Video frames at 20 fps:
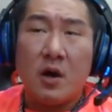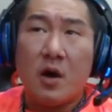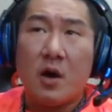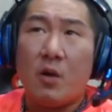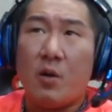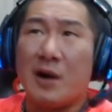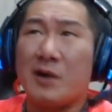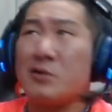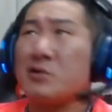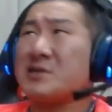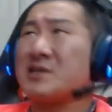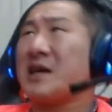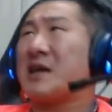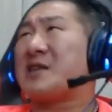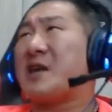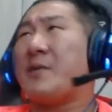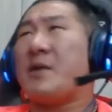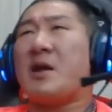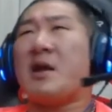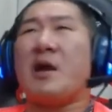网络上
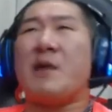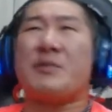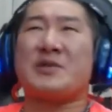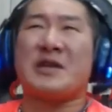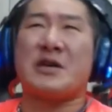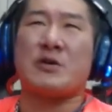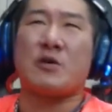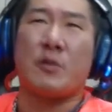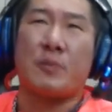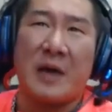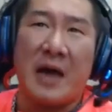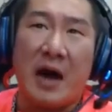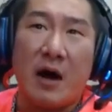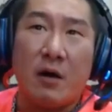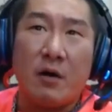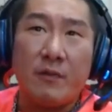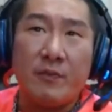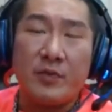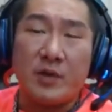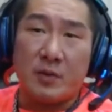上面的不叫做
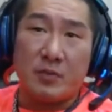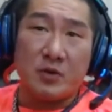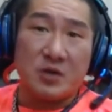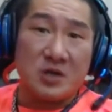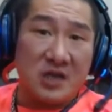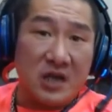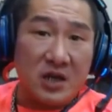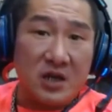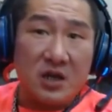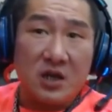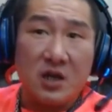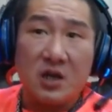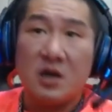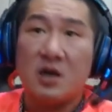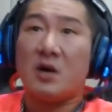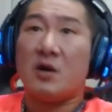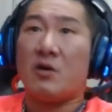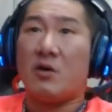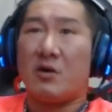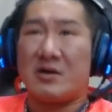票。你不信？
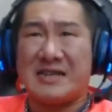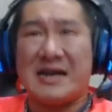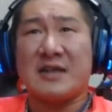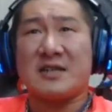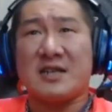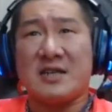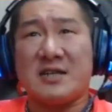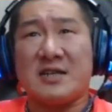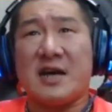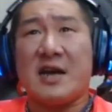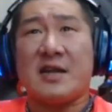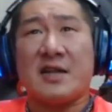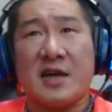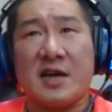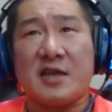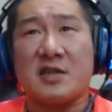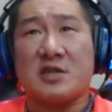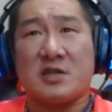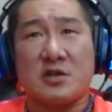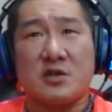我相信那一
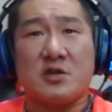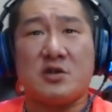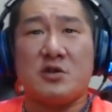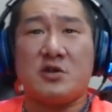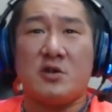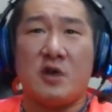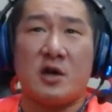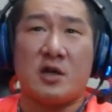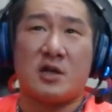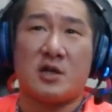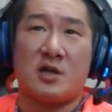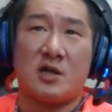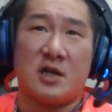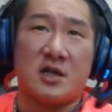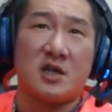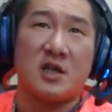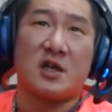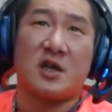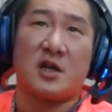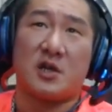天十一月
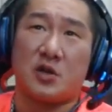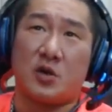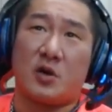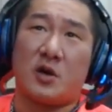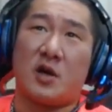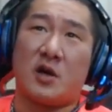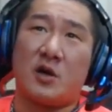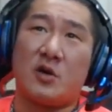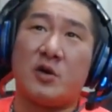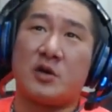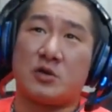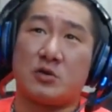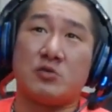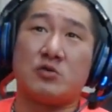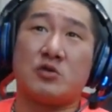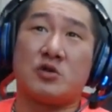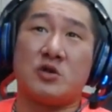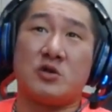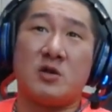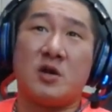一定很多人会
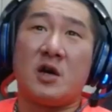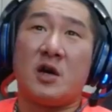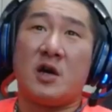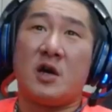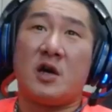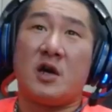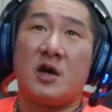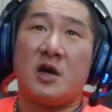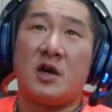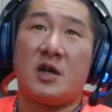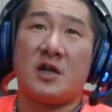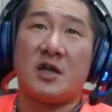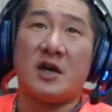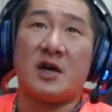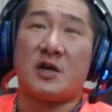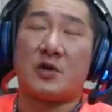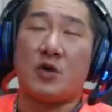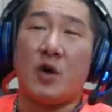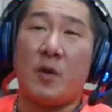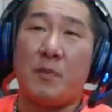出去，一
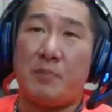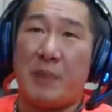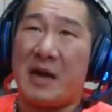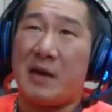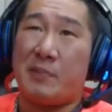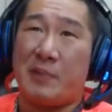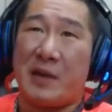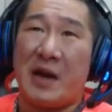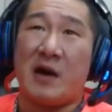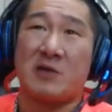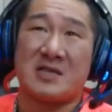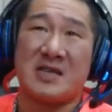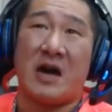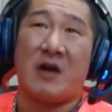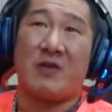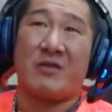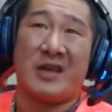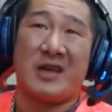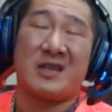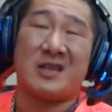定很多北漂
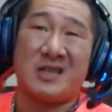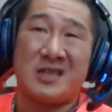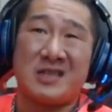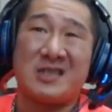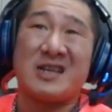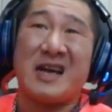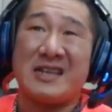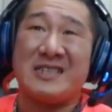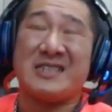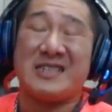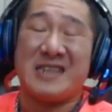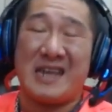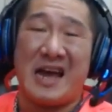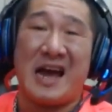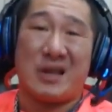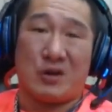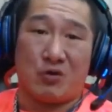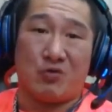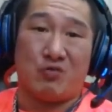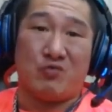少年干
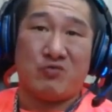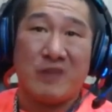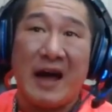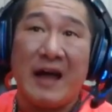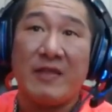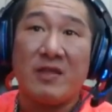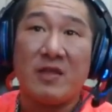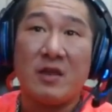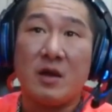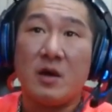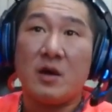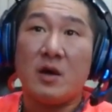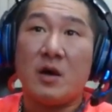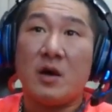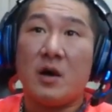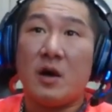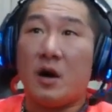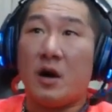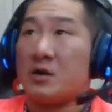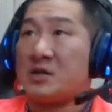家独男
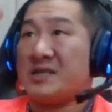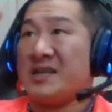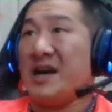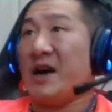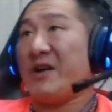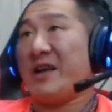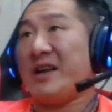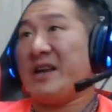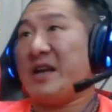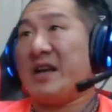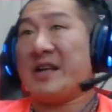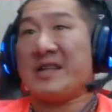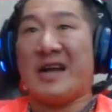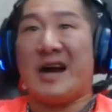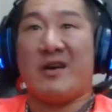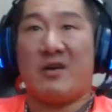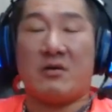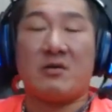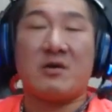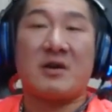哦，少年呢
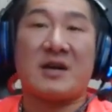大家拢